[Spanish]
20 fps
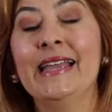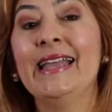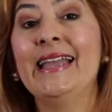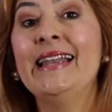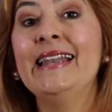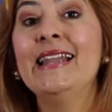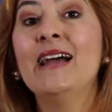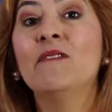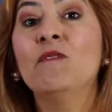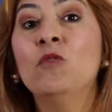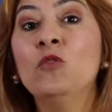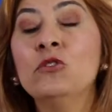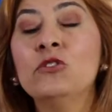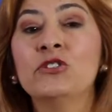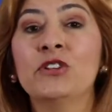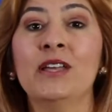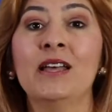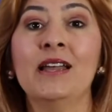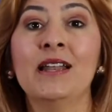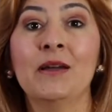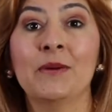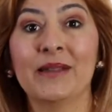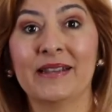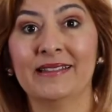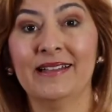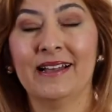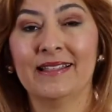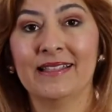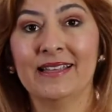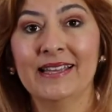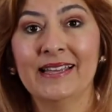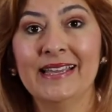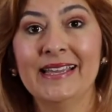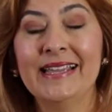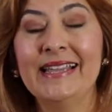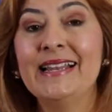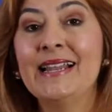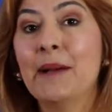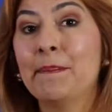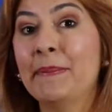en la búsqueda de la verdad
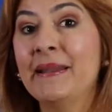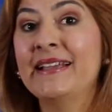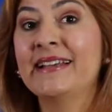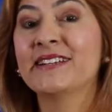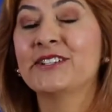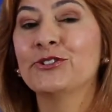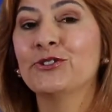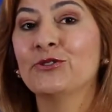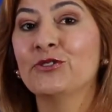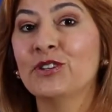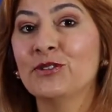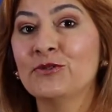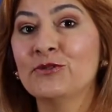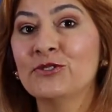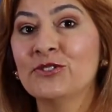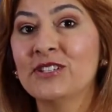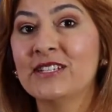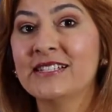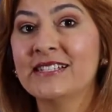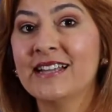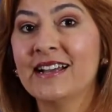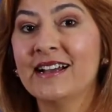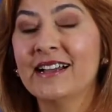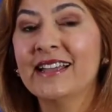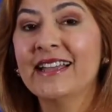y la aplicación de justicia